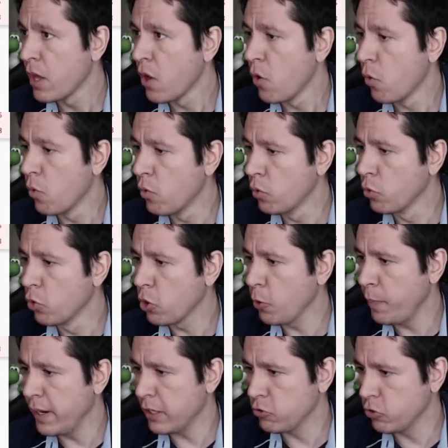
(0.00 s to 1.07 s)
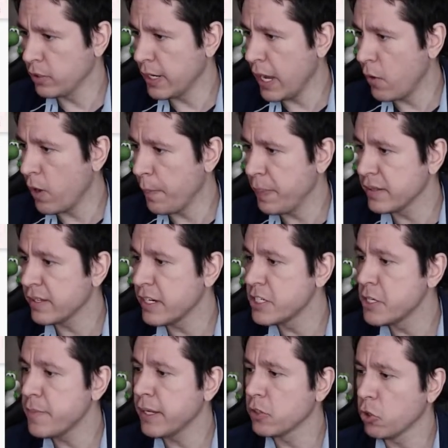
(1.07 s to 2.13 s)
um lucro operacional, apesar de
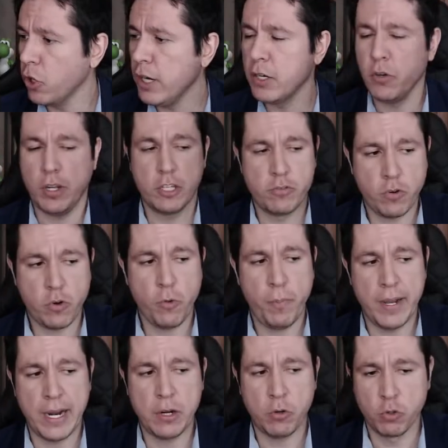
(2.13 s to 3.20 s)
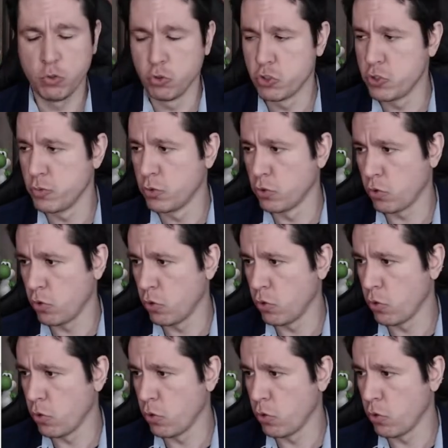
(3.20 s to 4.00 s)
menor do que se for comparado com, os últimos, com,